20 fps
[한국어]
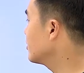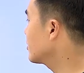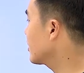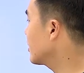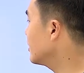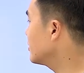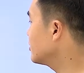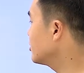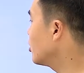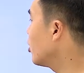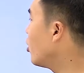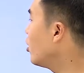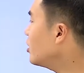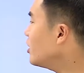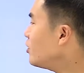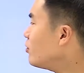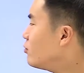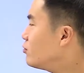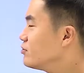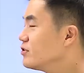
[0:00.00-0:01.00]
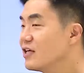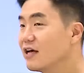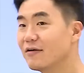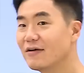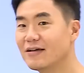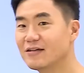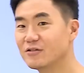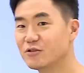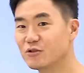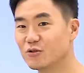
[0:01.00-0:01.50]
그러니까 정의로운
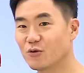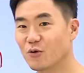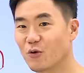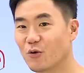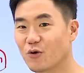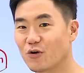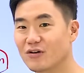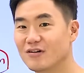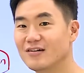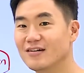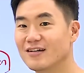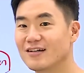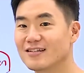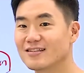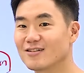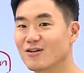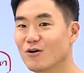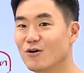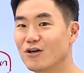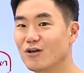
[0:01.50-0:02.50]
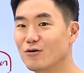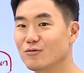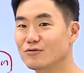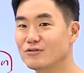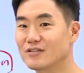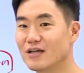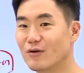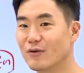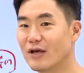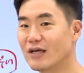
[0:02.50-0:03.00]
사회일수록 응? 정의로운
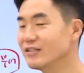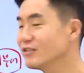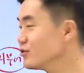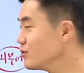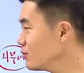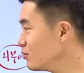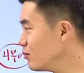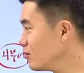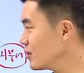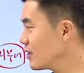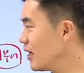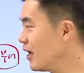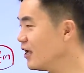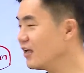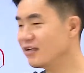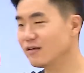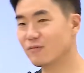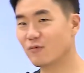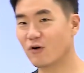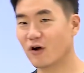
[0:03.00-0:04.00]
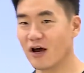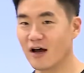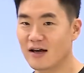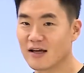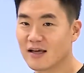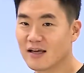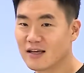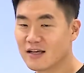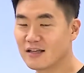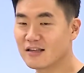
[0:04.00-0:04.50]
사회일수록 개인이 뭐야?
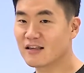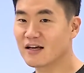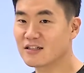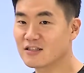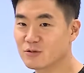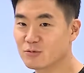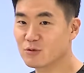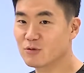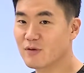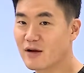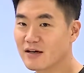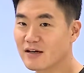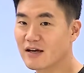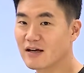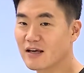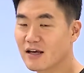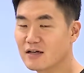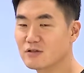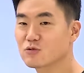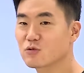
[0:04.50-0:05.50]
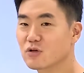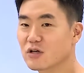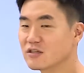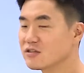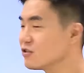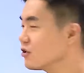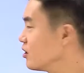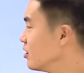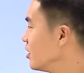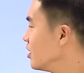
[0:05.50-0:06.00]
이타심을 발휘하기가
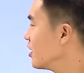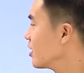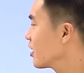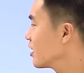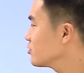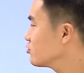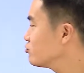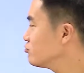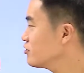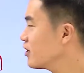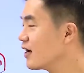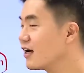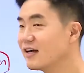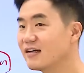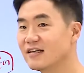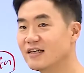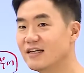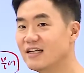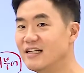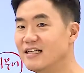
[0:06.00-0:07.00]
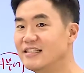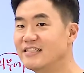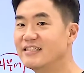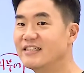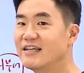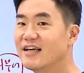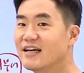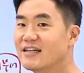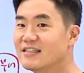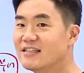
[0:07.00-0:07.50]
좋겠죠. 그러니까 두 개가
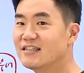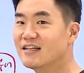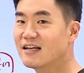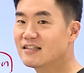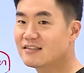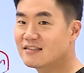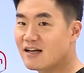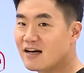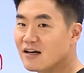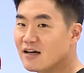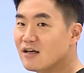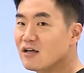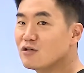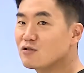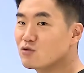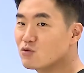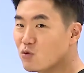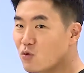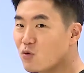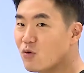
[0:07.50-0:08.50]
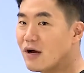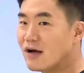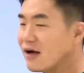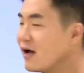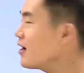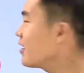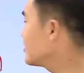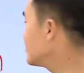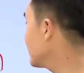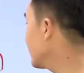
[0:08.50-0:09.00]
일치하진 않으나
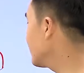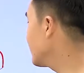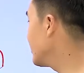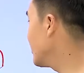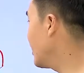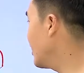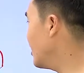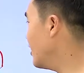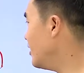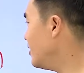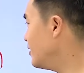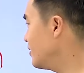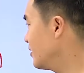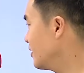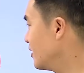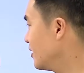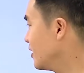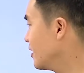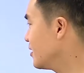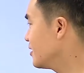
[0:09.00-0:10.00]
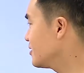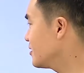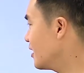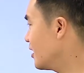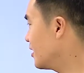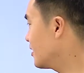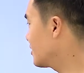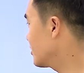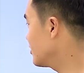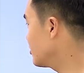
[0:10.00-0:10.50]
조화가 가능합니다.
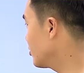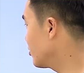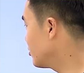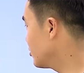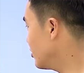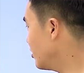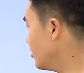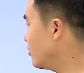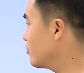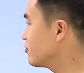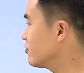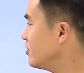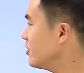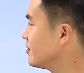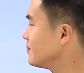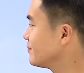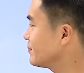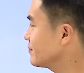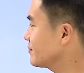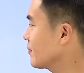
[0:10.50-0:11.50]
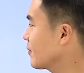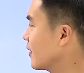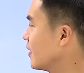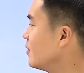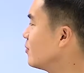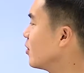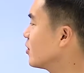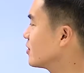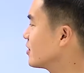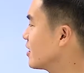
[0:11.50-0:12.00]
자, 그래서 이건 틀렸고요.
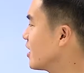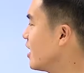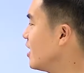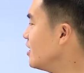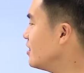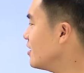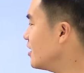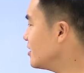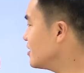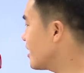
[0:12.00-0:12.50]
2번 개인들의